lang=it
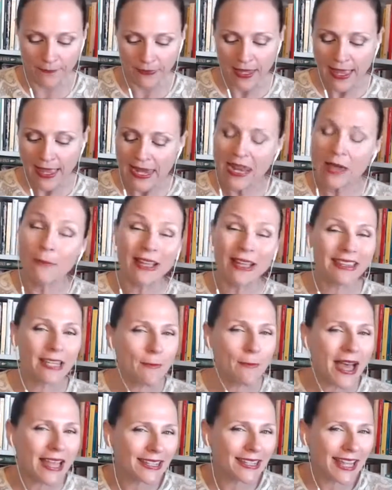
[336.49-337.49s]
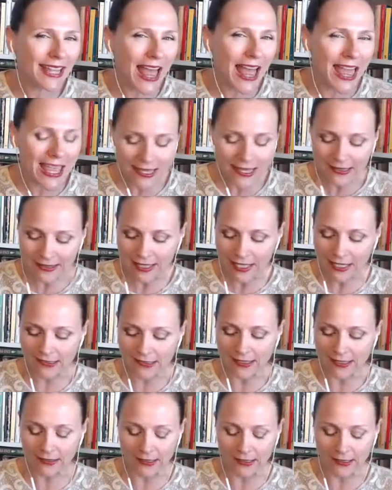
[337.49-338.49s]
La matematica è
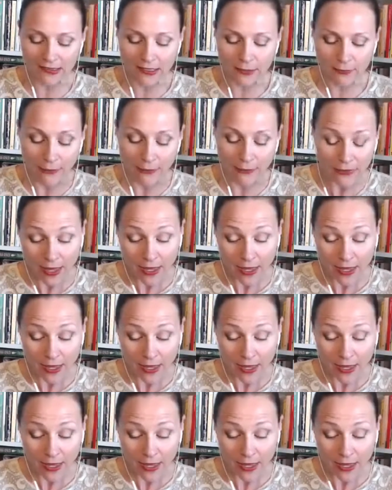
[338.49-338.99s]
interessantissima,